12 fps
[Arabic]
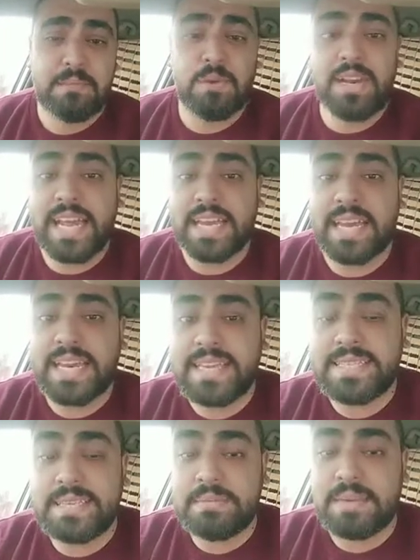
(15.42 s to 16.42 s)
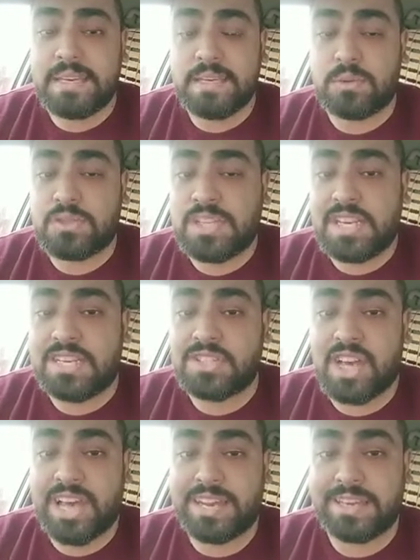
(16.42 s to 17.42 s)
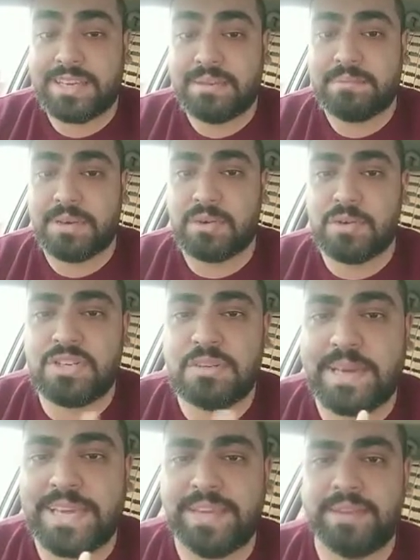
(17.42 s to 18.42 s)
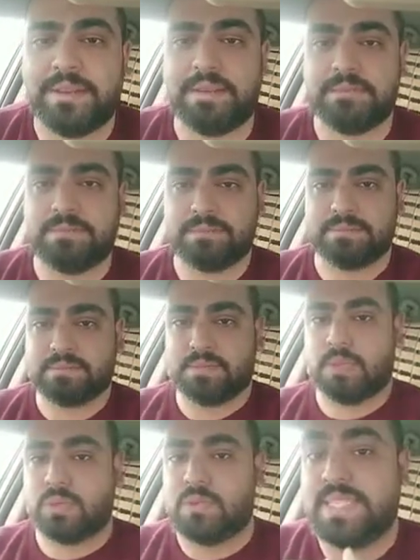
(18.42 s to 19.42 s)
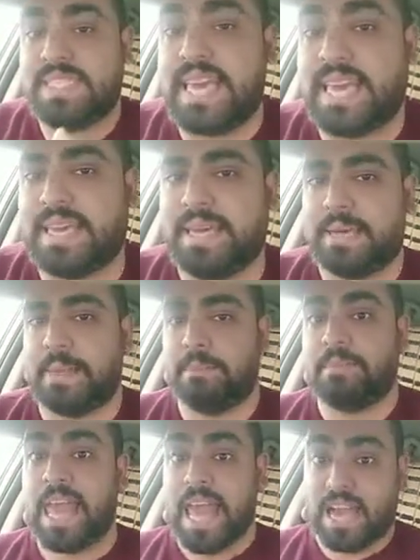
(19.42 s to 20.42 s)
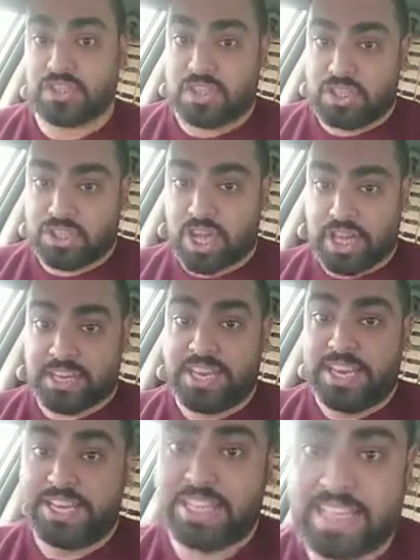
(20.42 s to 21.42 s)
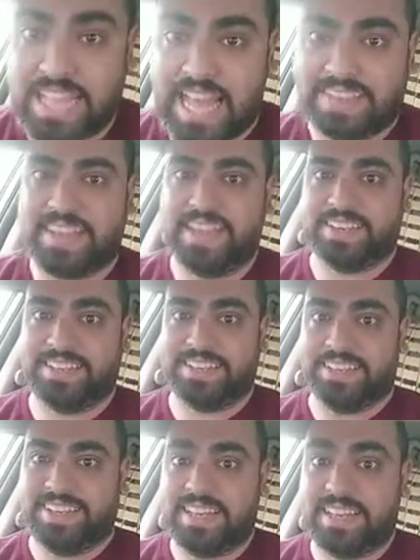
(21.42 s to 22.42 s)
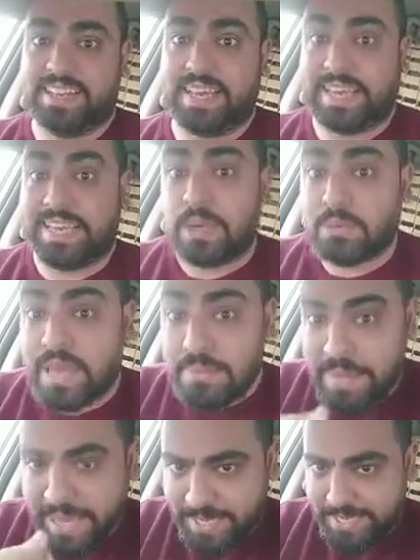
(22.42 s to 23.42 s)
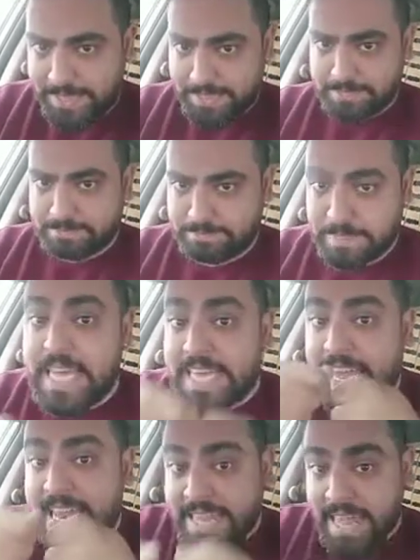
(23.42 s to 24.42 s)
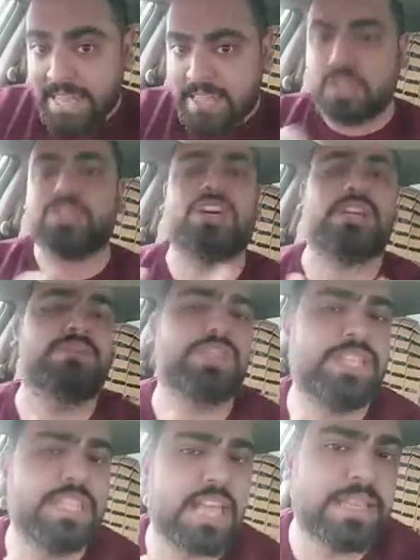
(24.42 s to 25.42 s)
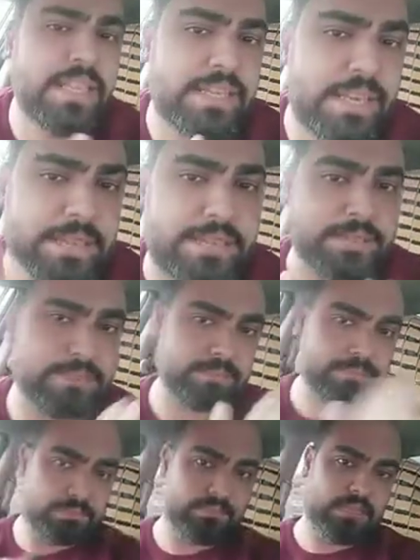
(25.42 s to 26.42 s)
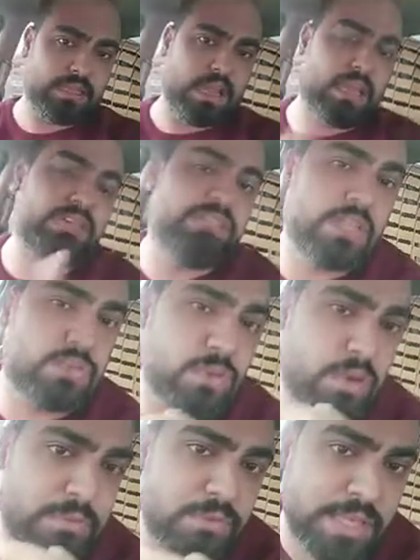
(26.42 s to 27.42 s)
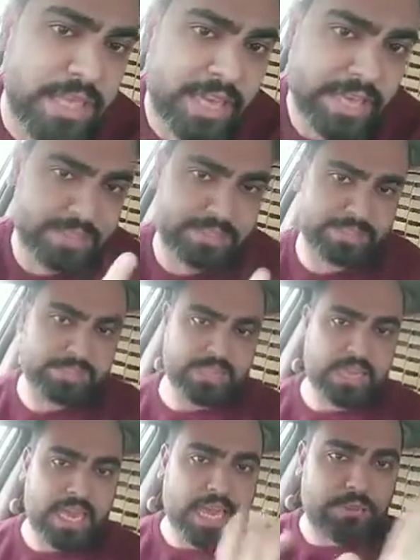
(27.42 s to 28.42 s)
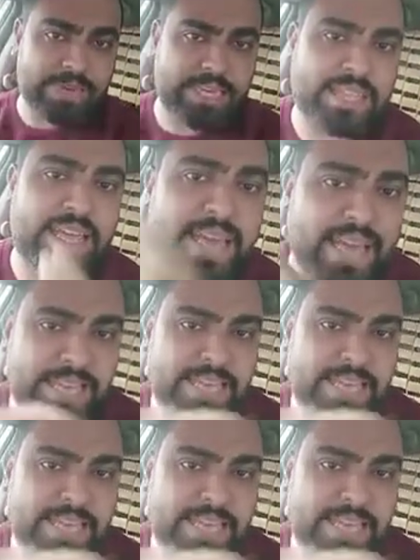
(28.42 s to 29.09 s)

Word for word: بيقول لك لازم اللي يوصل لك شعرك ما يكونش بخيل يكون ساخي عشان الشعر يطلع تاني لكن لو كان بخيل جلده الشعر مش هيطلع تاني يا أختي هيفضل طول عمره كده يا اختي ايوه كده